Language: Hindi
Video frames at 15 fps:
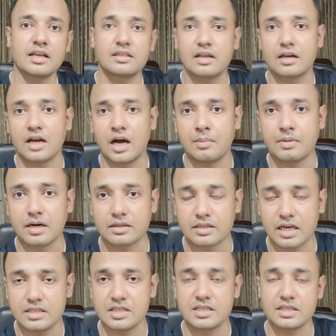के अंदर काम
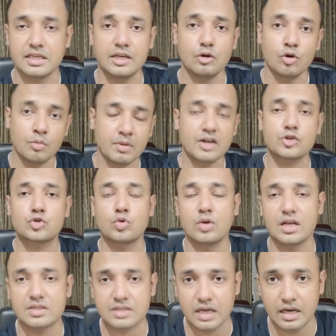करता है जिसकी उम्र
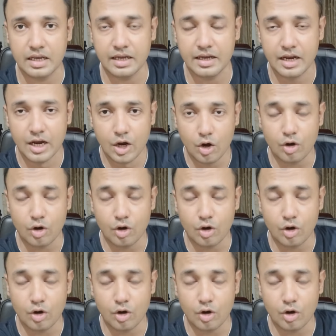सोलह साल है